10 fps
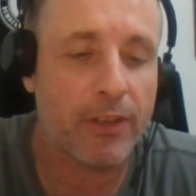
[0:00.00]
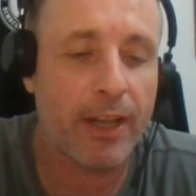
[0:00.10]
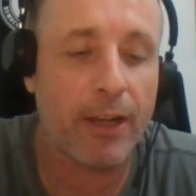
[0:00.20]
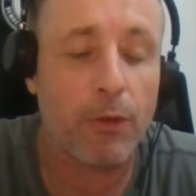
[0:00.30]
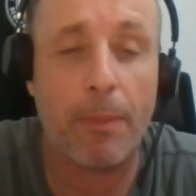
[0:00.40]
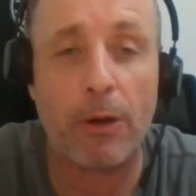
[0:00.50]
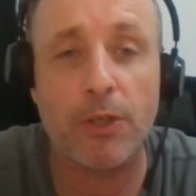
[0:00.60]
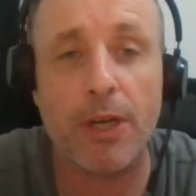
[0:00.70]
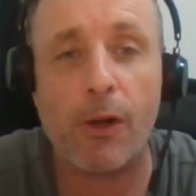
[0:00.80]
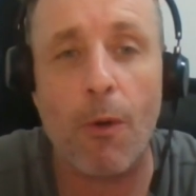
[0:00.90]
criando um
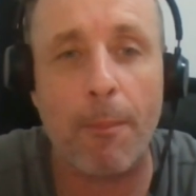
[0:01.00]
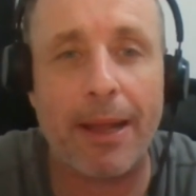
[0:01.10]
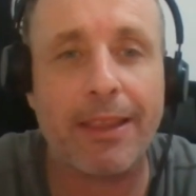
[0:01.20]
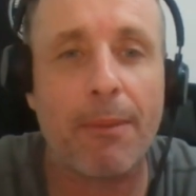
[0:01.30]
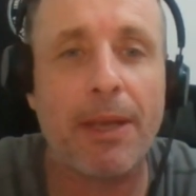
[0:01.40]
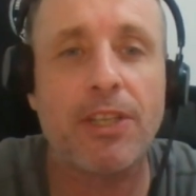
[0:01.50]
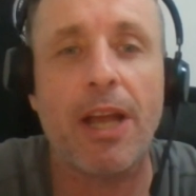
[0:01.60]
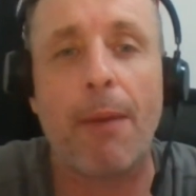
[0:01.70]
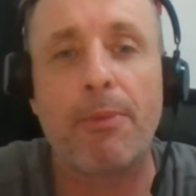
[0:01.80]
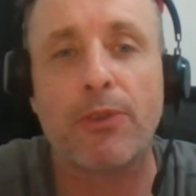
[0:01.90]
pênalti completamente
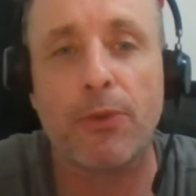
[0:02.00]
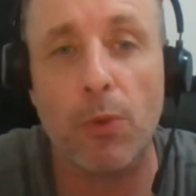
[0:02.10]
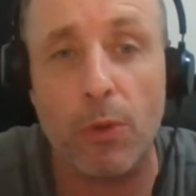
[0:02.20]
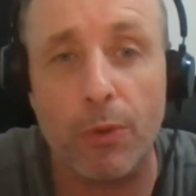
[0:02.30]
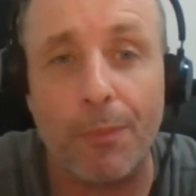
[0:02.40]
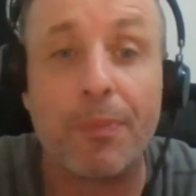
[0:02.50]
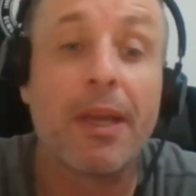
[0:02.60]
absurdo,